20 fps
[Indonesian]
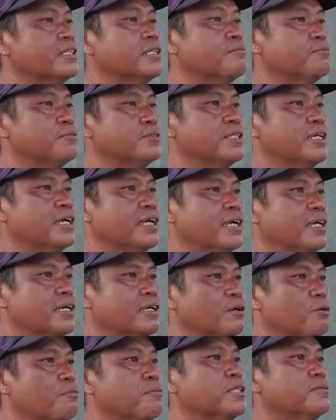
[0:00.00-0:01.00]
kita punya
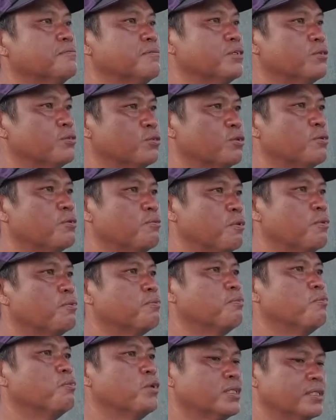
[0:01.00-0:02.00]
komitmen untuk
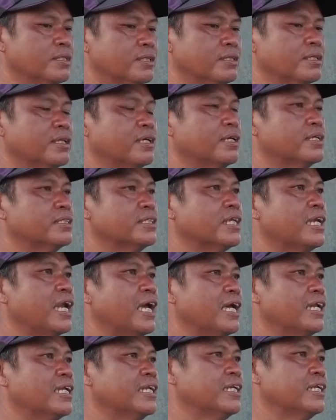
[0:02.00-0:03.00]
membuat uh, eh,
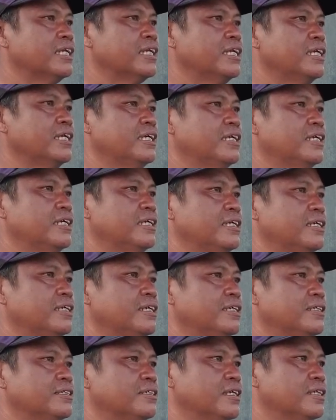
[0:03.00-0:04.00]
ternakan
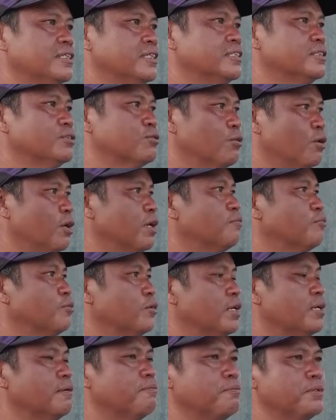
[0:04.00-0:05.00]
jadi
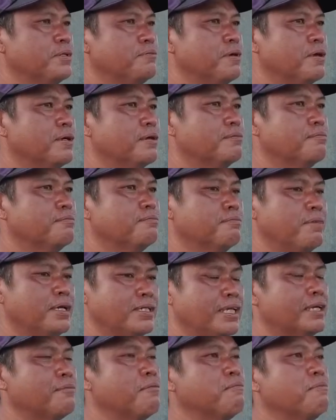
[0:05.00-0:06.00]
alhamdulillah memang
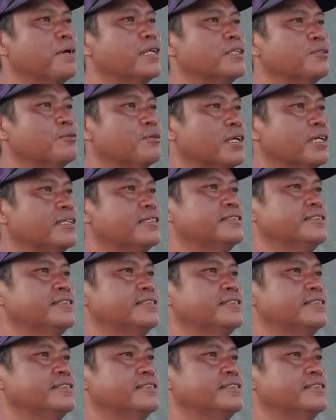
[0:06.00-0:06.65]
banyak membantu lah